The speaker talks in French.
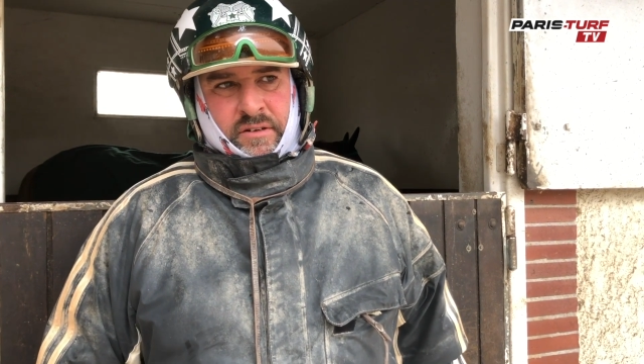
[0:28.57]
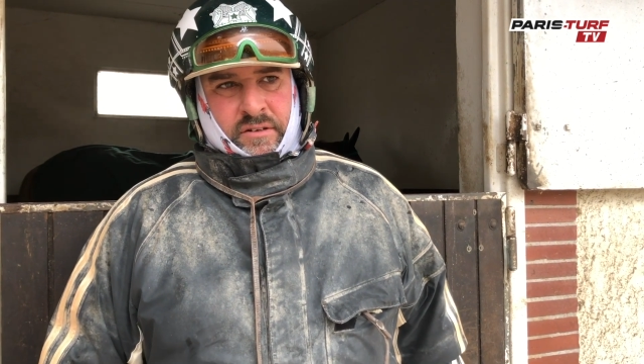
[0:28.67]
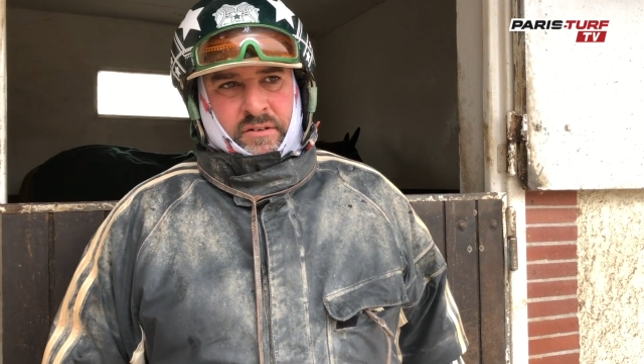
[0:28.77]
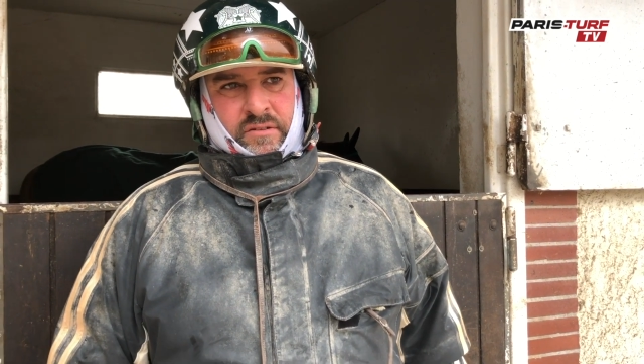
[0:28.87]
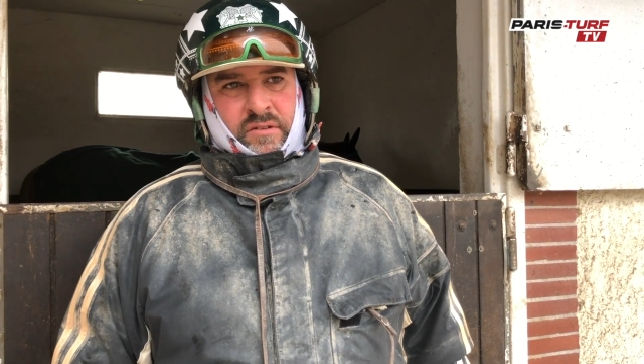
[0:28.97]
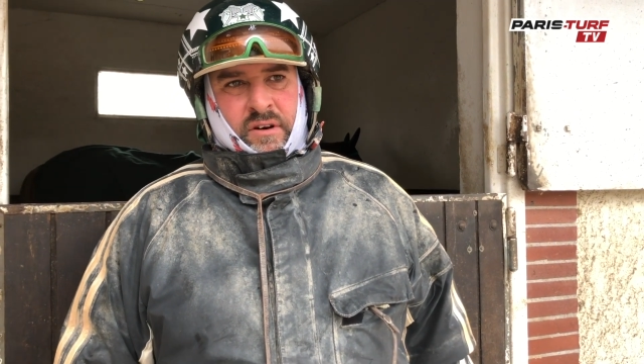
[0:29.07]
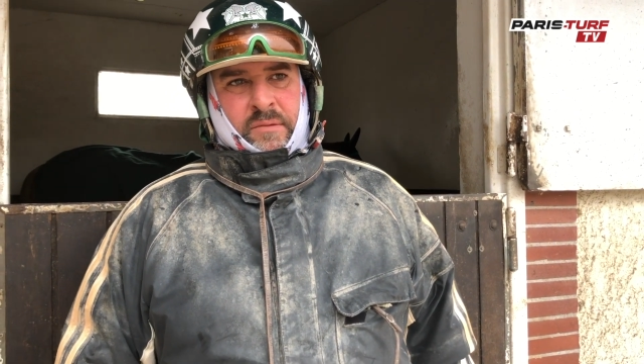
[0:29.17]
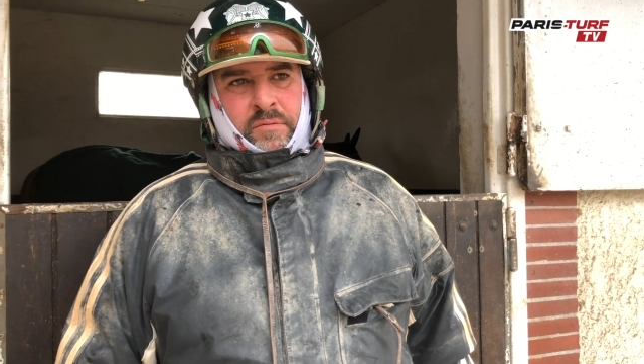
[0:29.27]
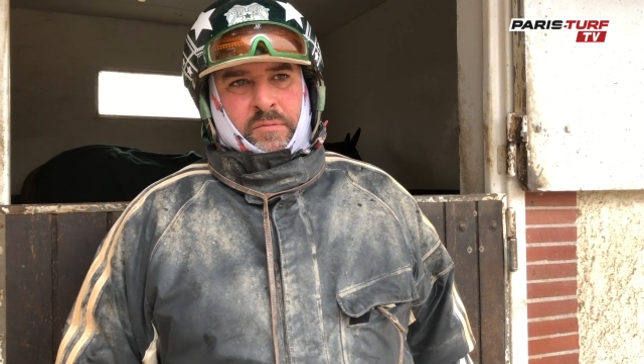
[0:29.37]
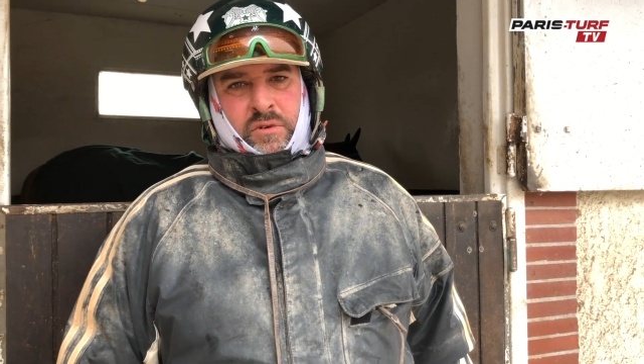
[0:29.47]
Euh, on aura
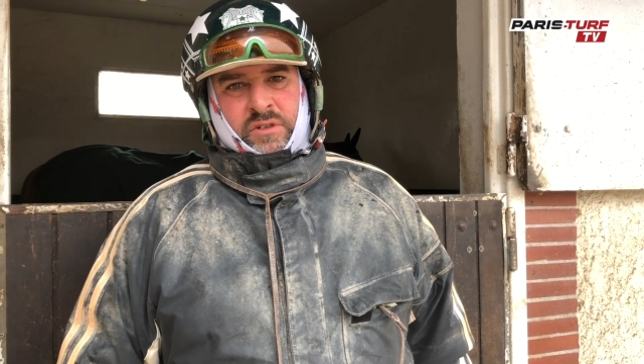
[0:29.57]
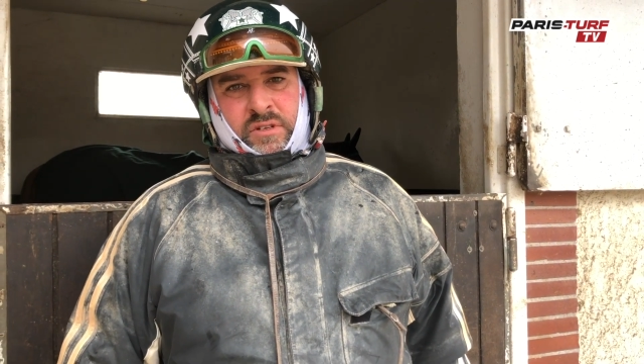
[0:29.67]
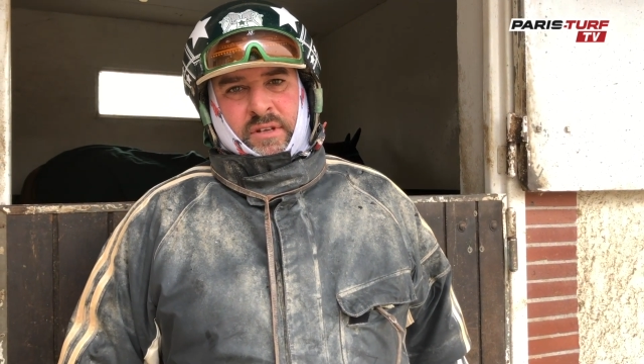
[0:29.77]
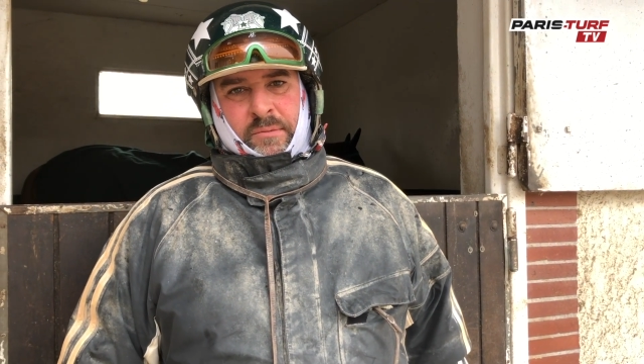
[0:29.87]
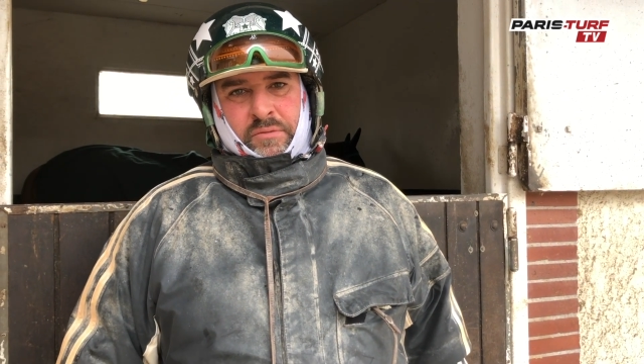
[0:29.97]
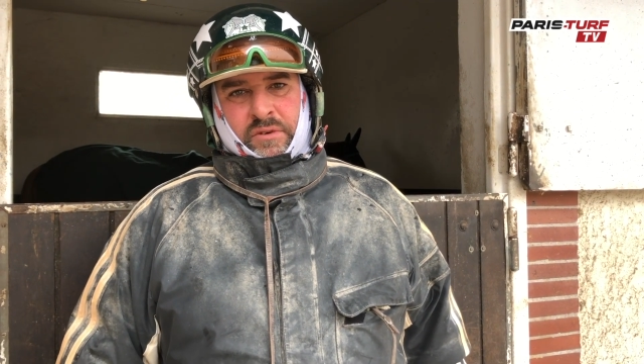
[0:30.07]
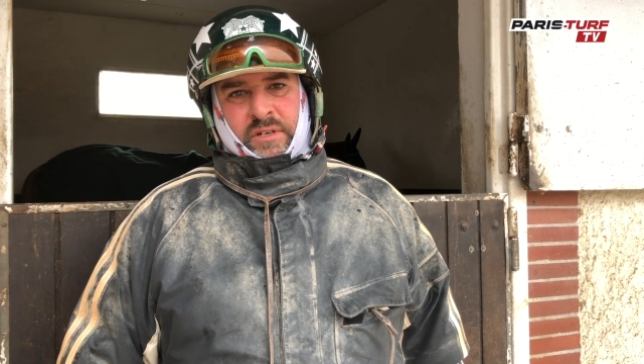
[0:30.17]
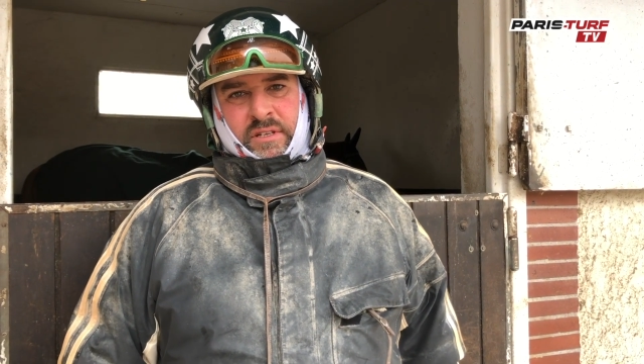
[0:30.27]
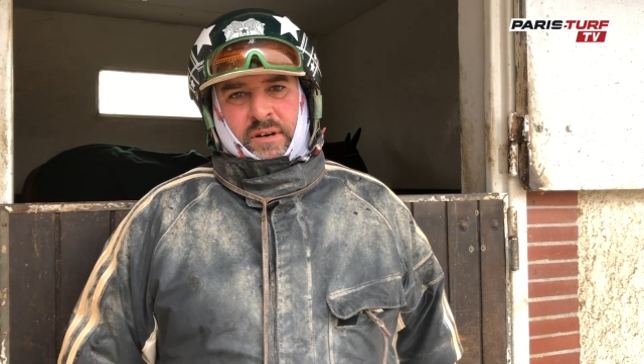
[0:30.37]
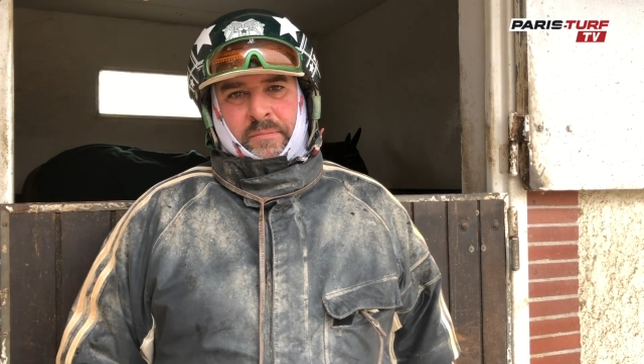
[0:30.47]
un peu plus de temps pour
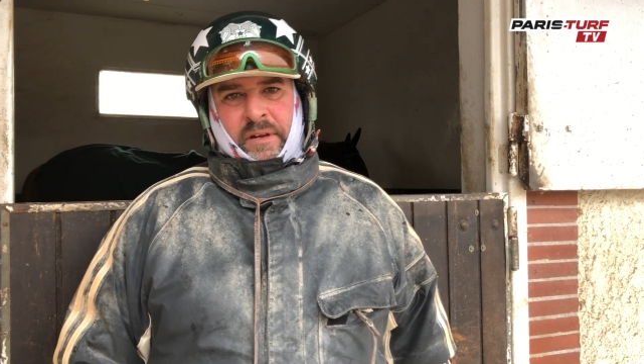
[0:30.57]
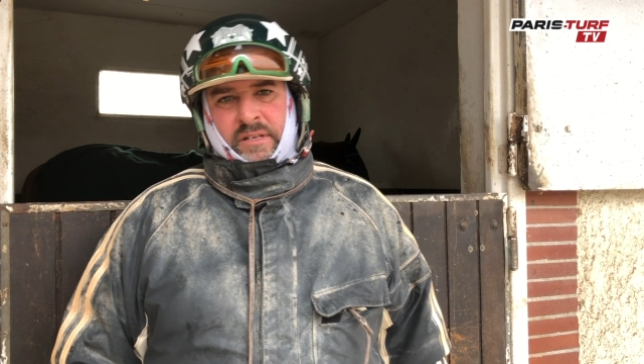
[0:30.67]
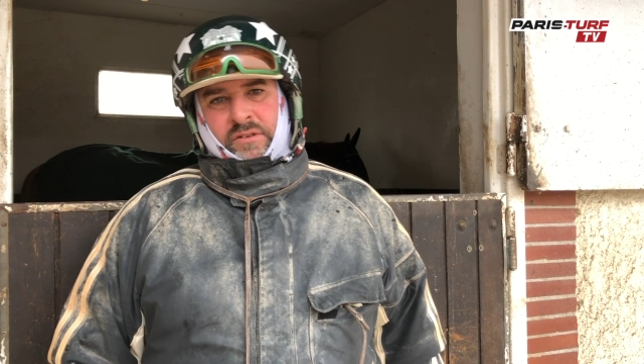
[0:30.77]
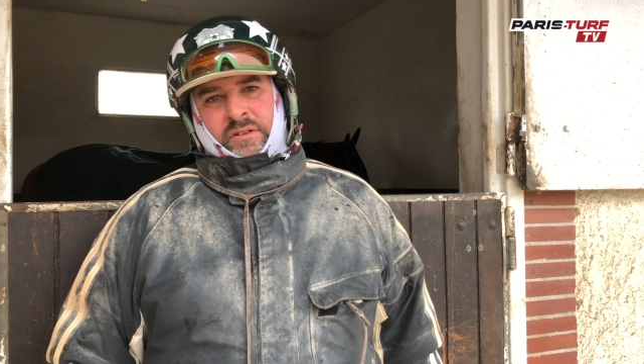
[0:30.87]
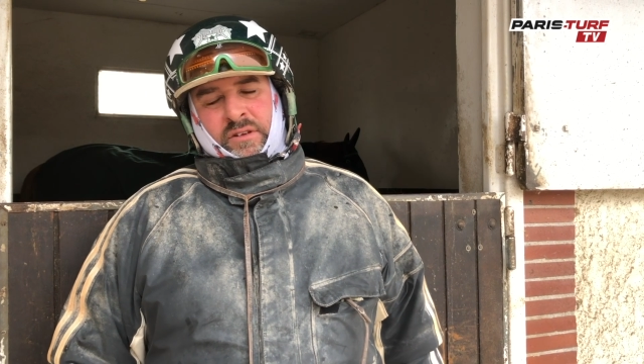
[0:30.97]
attraper les autres.